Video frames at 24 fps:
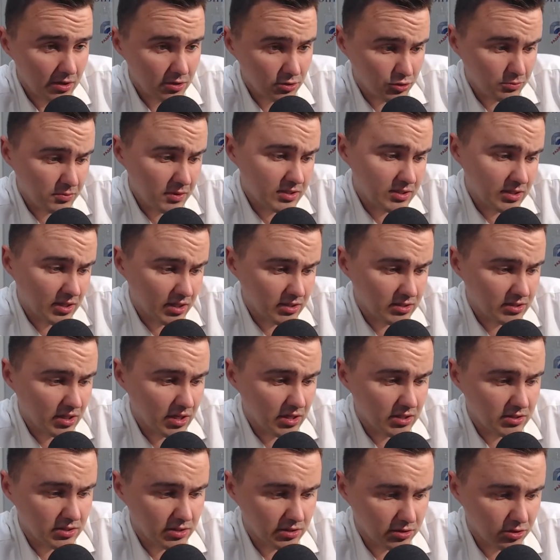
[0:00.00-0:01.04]
Разумеется,
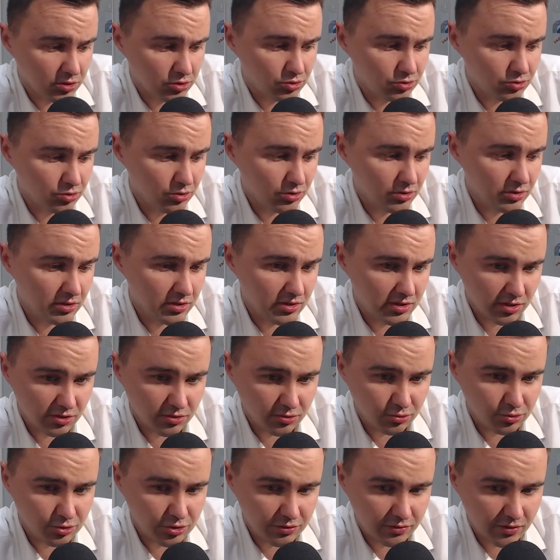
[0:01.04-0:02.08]
касается это еще и
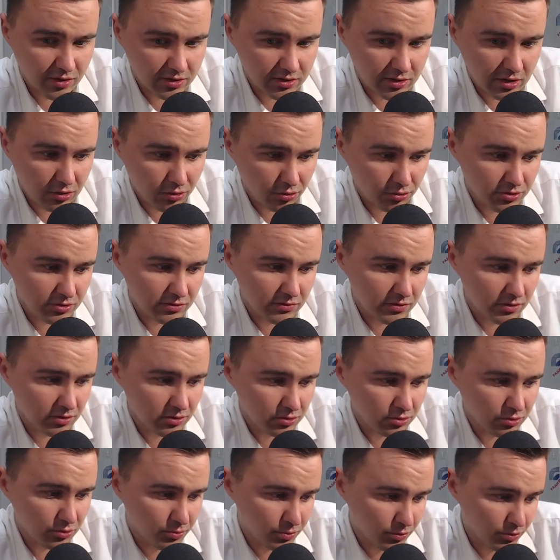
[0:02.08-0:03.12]
тех случаев, когда
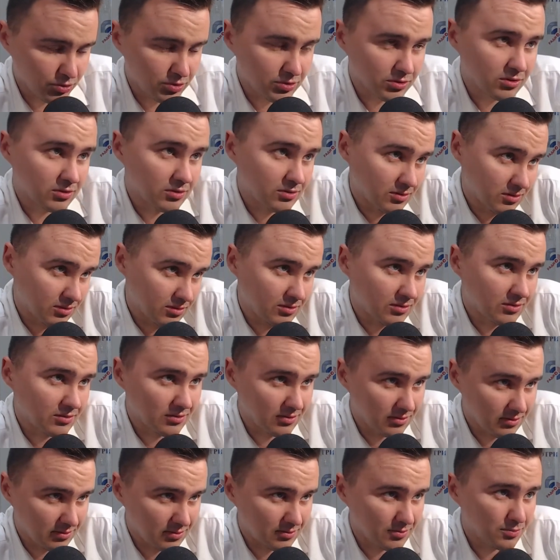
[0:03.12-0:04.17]
родственники, ну, просто
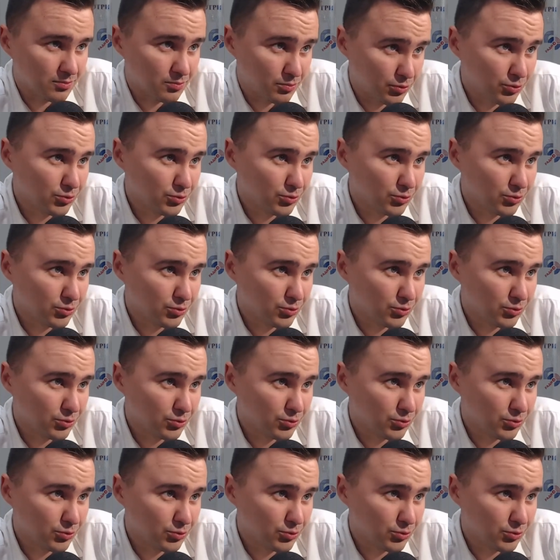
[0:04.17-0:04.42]
э,